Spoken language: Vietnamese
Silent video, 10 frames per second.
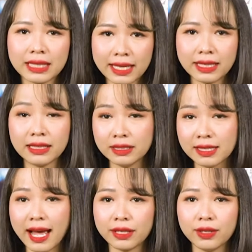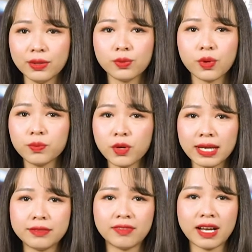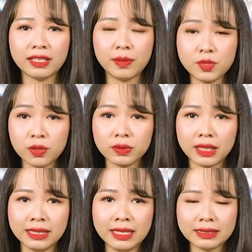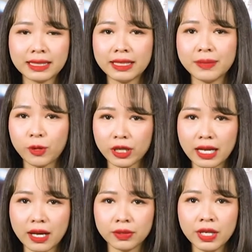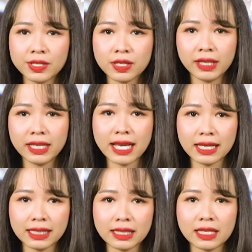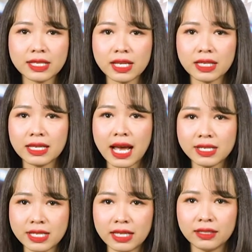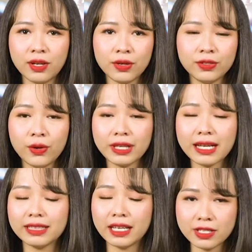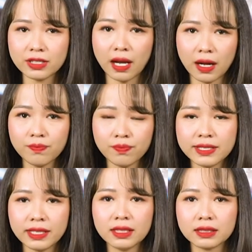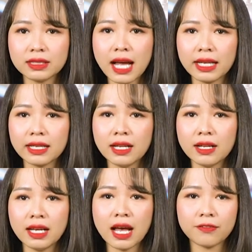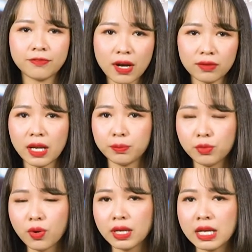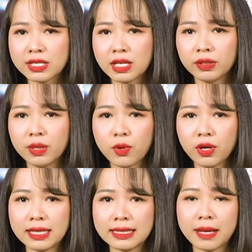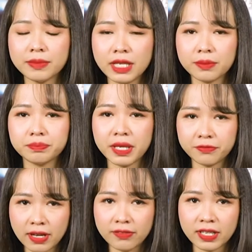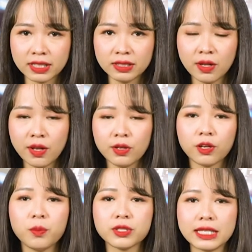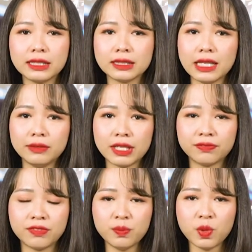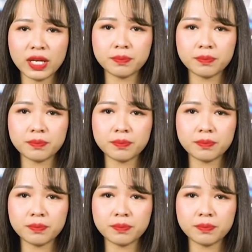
tại đỉnh thứ hai của mô hình và điểm chốt lời tại điểm breakout sau khi giá cắt lên trên giá trên nối các đỉnh trước đó. Chiến lược thứ hai là vào lệnh mua sau khi mô hình giảm dần bị phá vỡ. Có một chiến lược giao dịch với mô hình